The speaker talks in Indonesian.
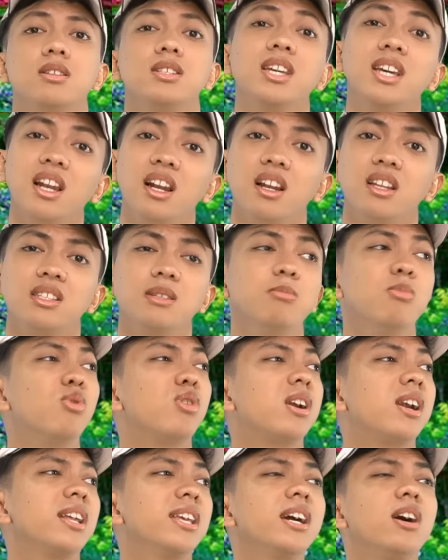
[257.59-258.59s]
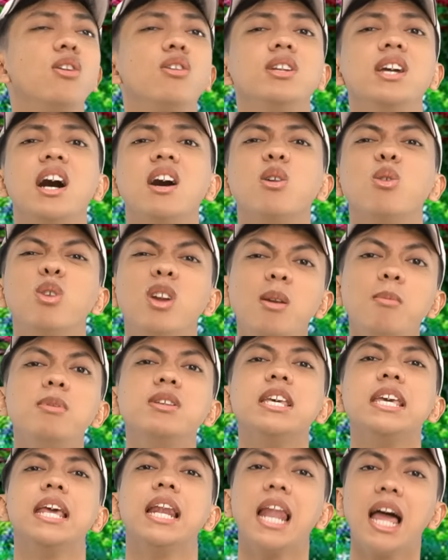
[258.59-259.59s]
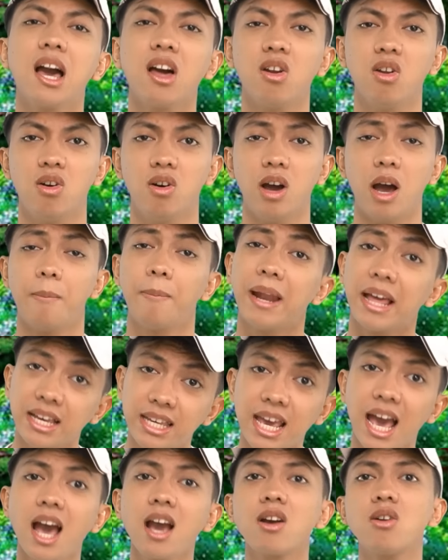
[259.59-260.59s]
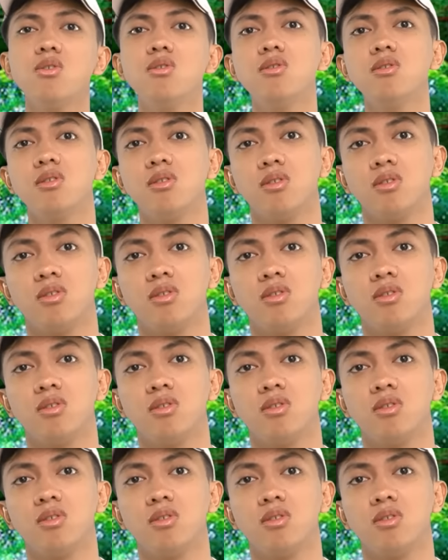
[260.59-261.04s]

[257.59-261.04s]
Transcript: Sil, jemuran aja kalau dianggurin bisa hilang loh, apalagi aku.